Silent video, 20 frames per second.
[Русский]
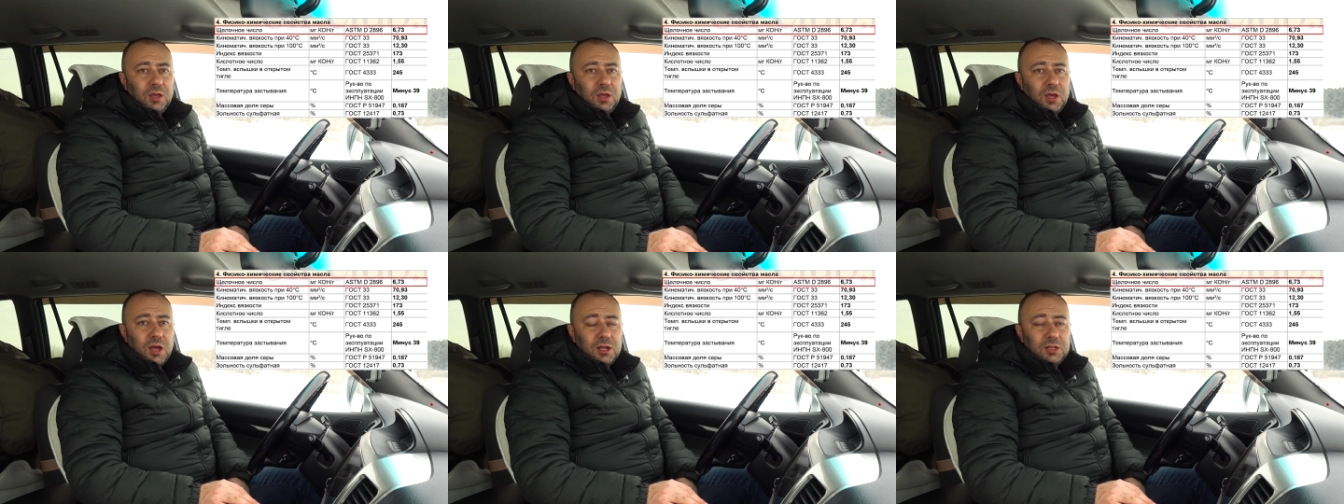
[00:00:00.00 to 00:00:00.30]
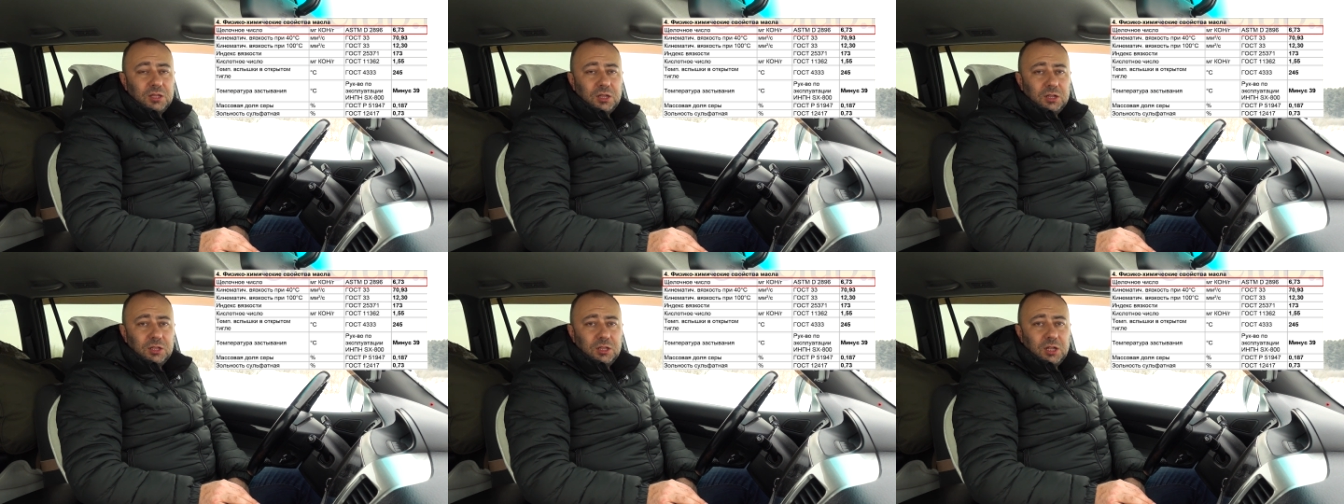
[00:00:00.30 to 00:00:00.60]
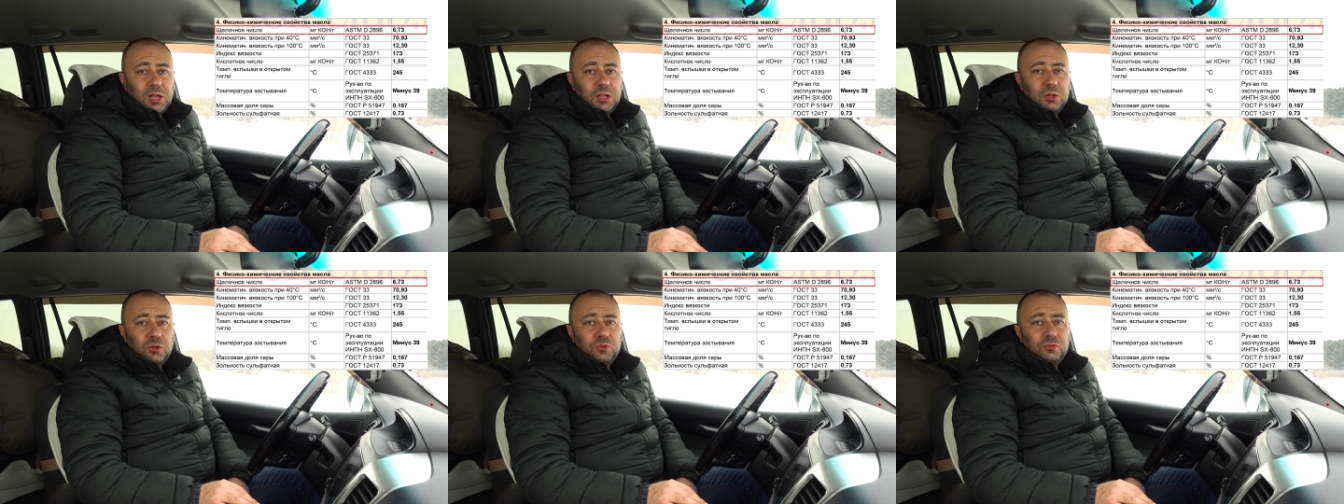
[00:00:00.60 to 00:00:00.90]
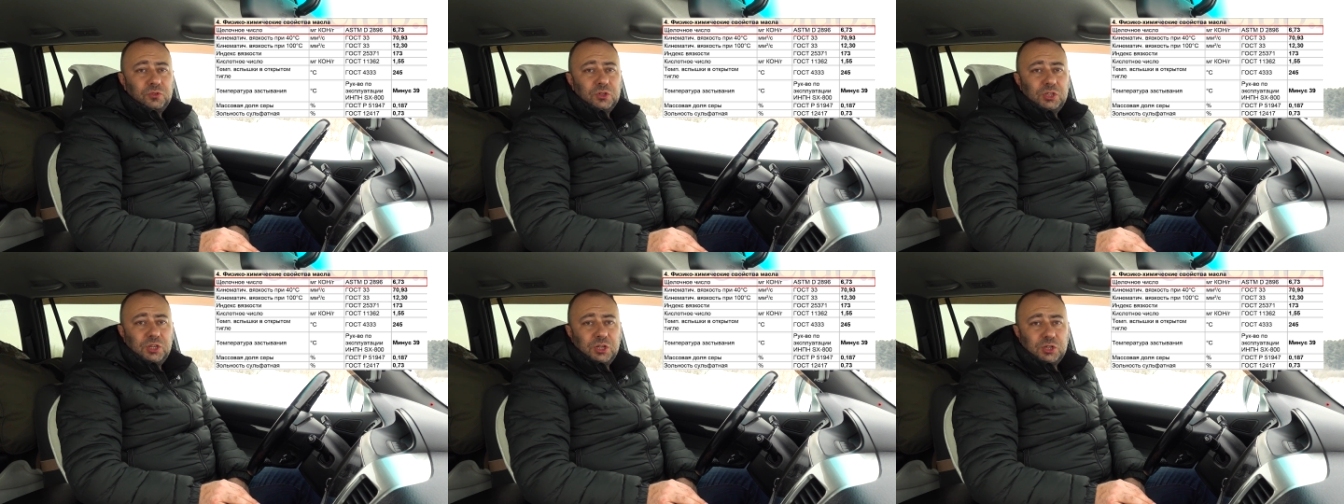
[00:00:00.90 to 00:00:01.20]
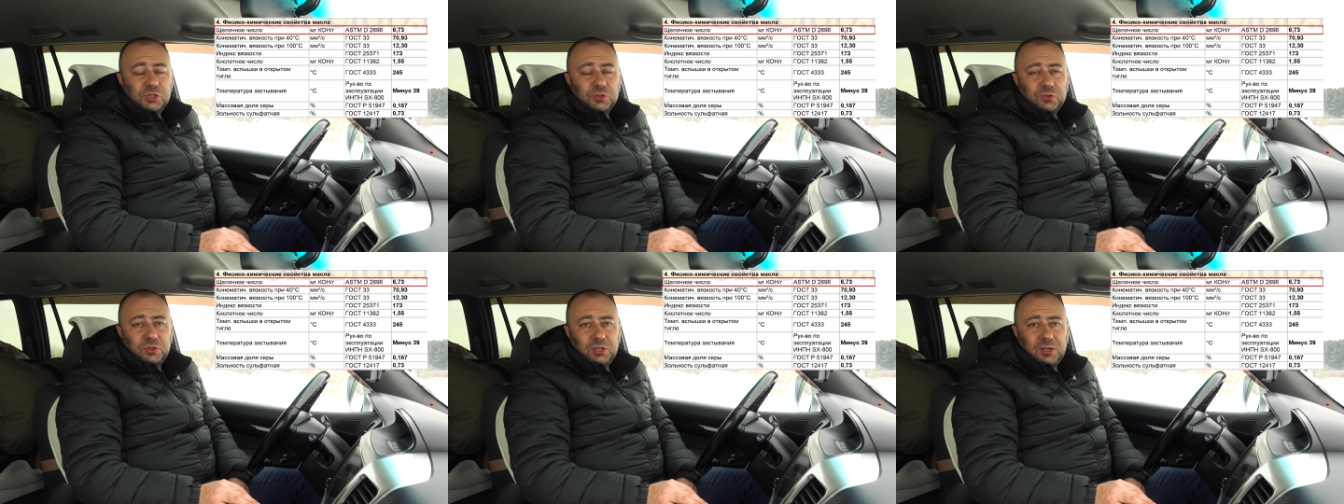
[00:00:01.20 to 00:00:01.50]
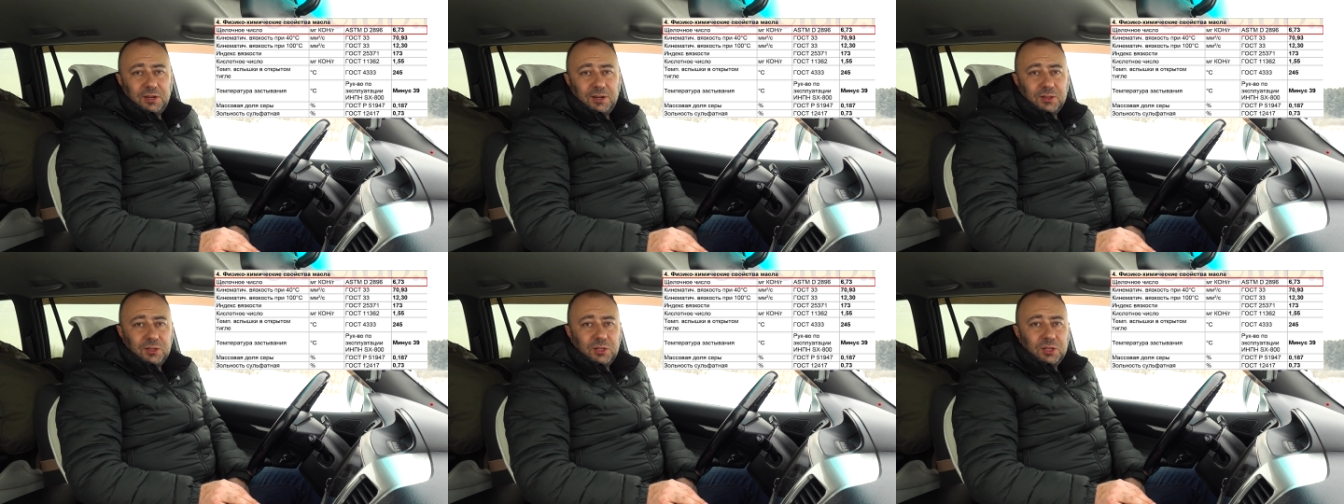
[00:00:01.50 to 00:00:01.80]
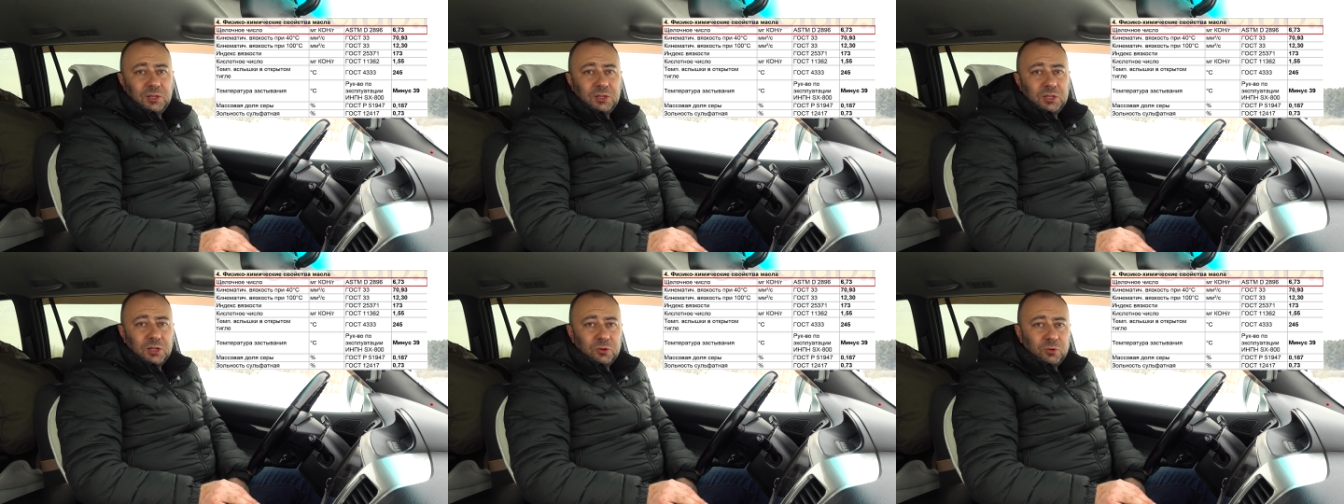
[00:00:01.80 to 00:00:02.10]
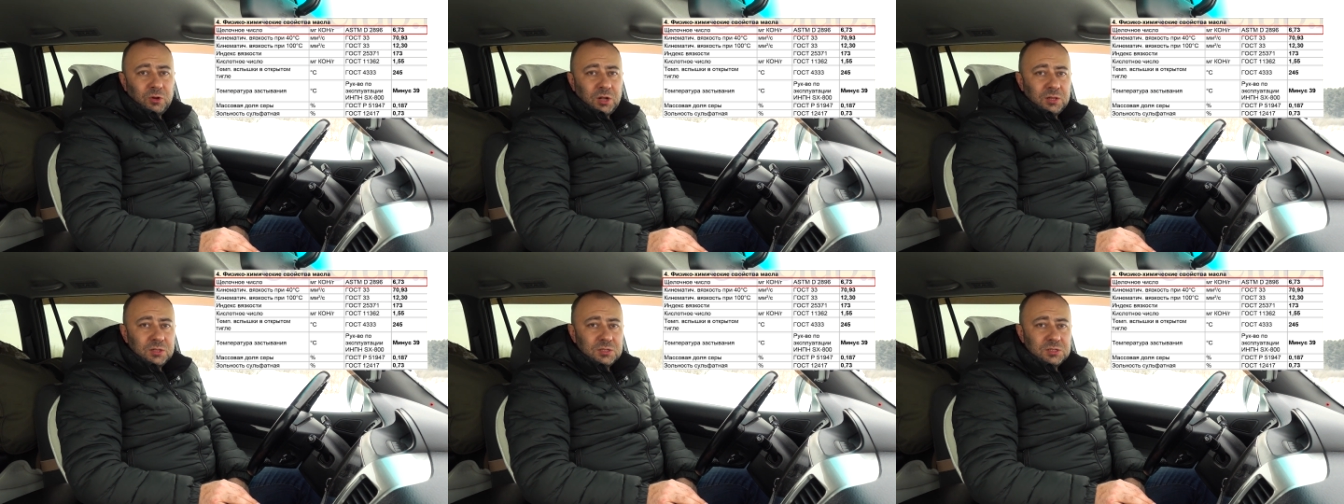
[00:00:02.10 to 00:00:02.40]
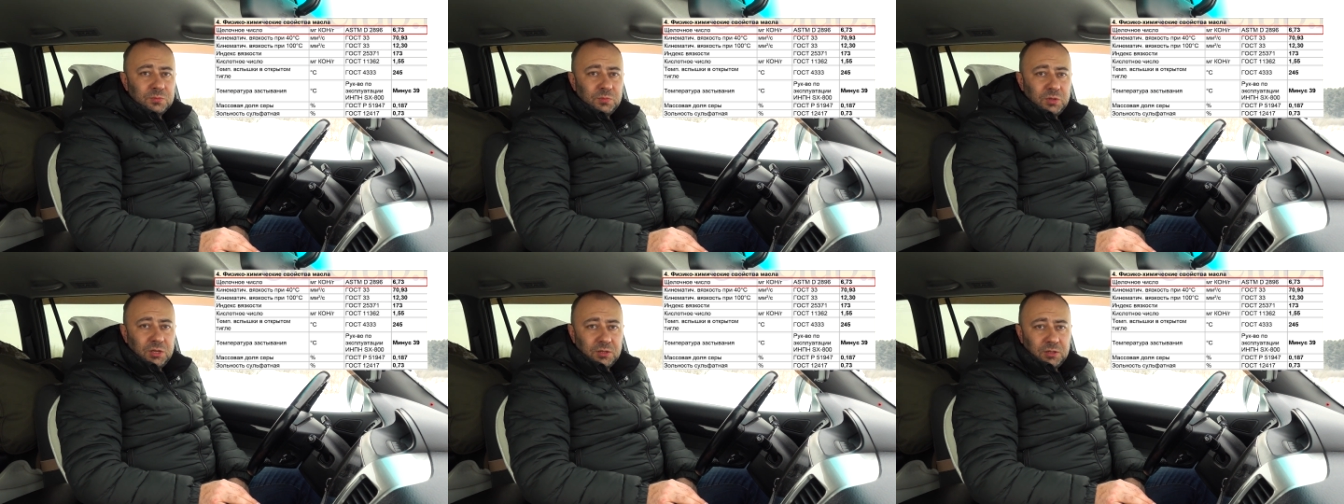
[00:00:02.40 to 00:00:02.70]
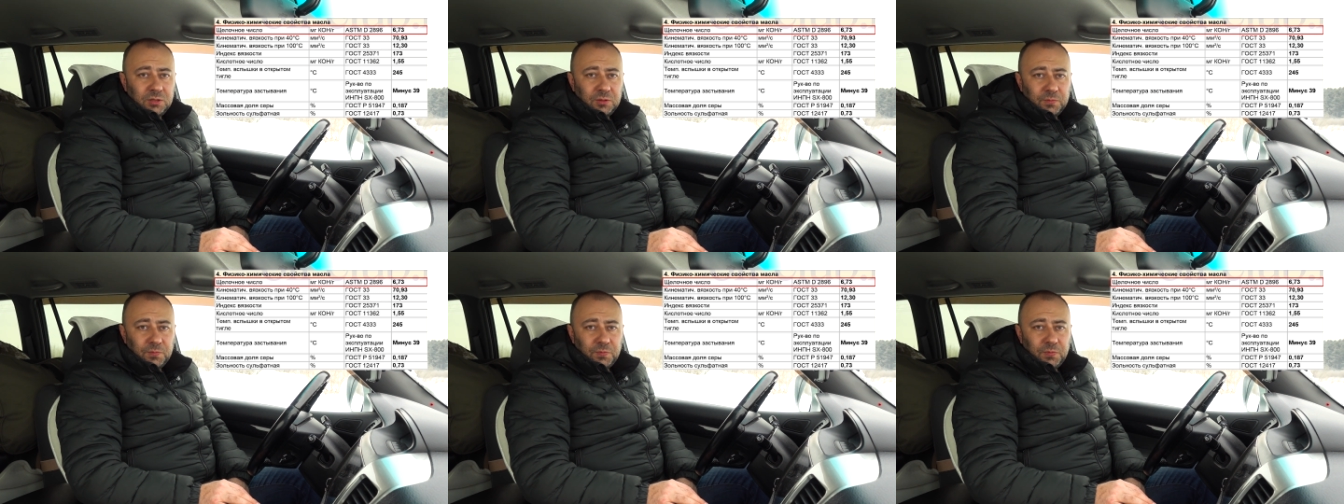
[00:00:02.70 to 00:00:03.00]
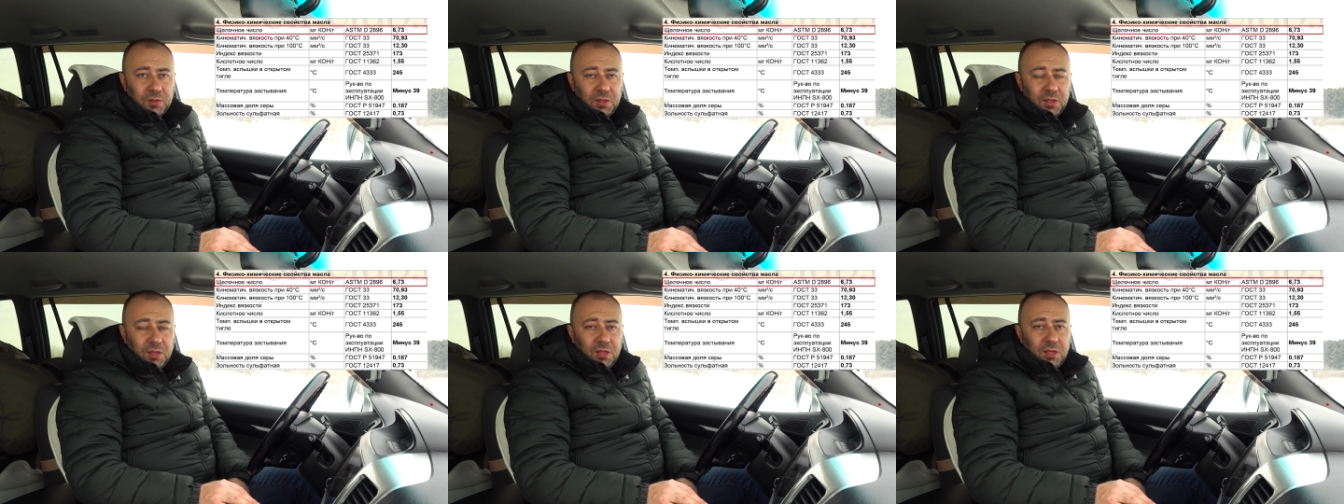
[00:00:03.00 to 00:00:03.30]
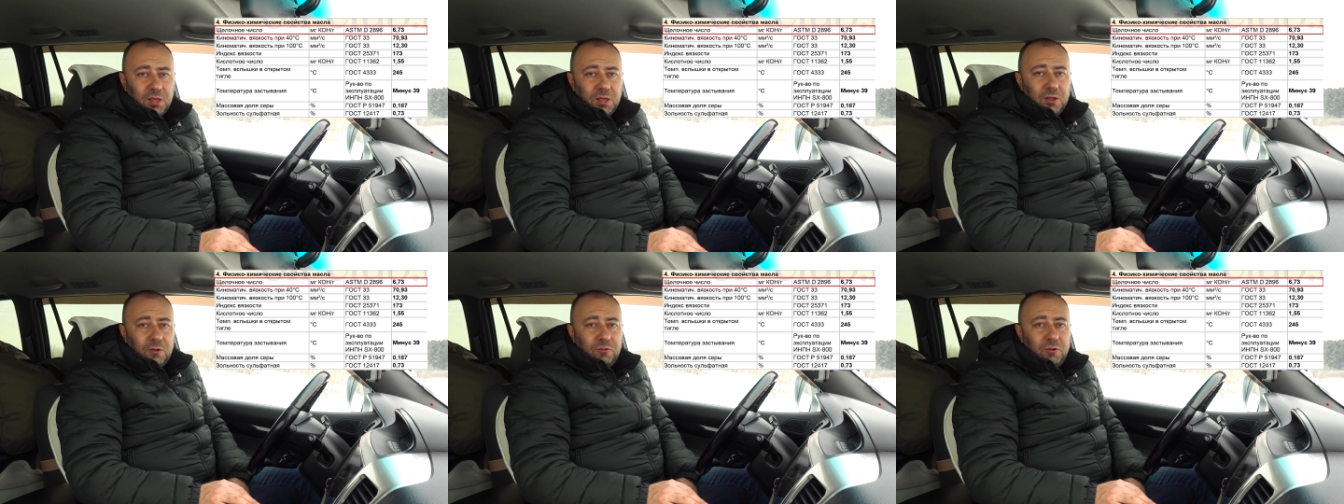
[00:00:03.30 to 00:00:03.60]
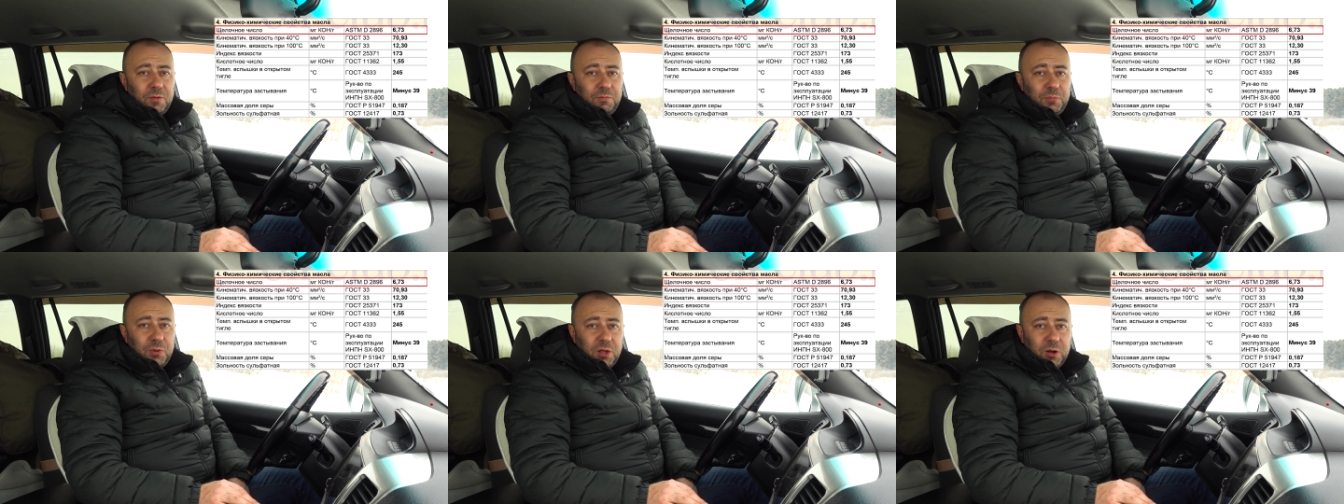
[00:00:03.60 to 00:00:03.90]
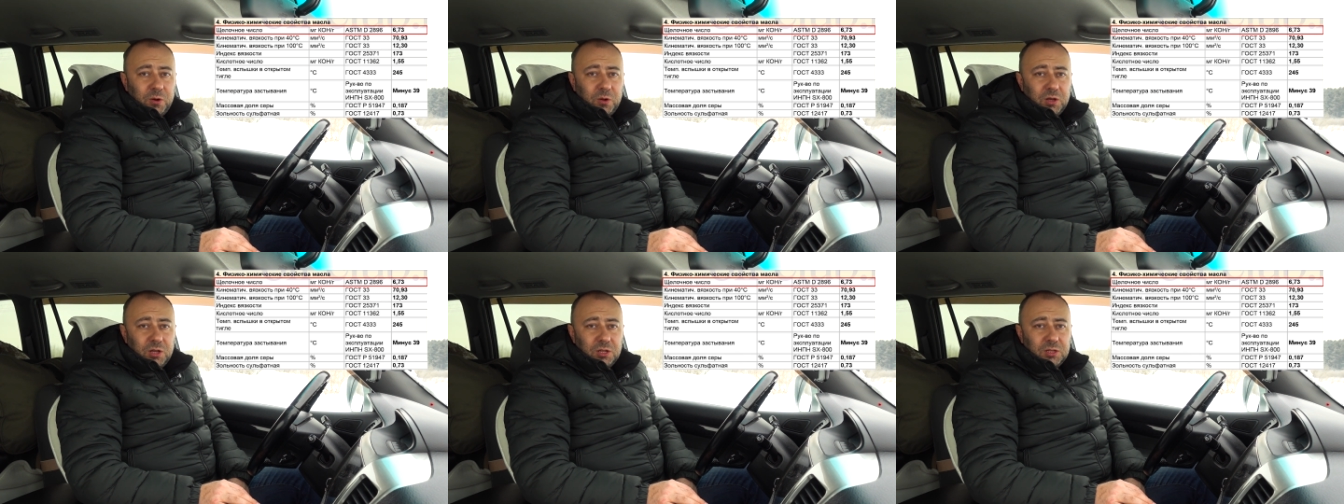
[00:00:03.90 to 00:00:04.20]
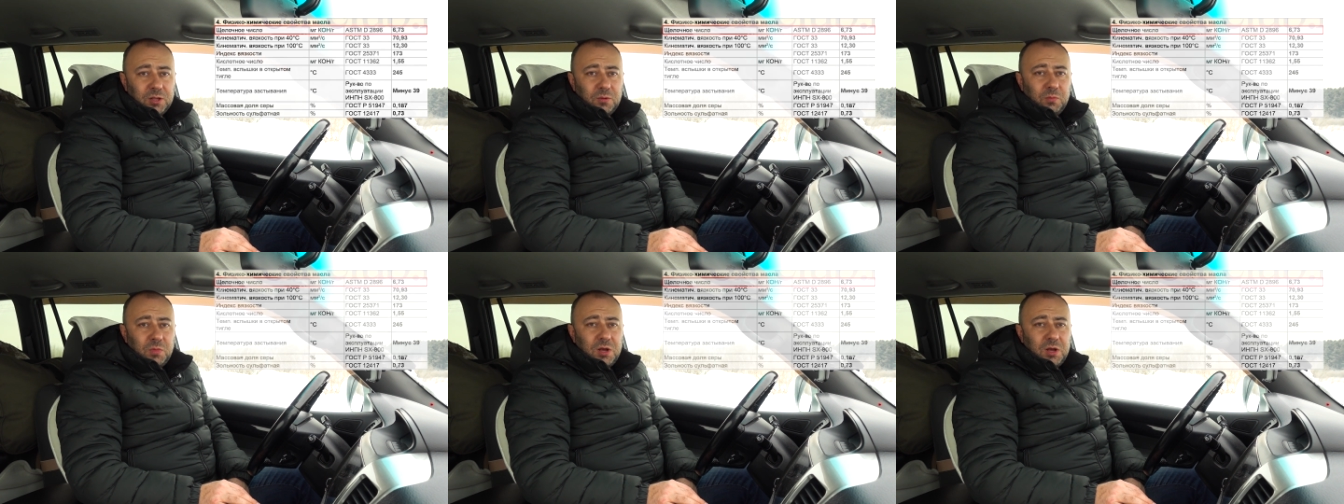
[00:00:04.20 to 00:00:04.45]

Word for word: Как тогда оно выдерживает длинные интервалы смены? Во-первых, это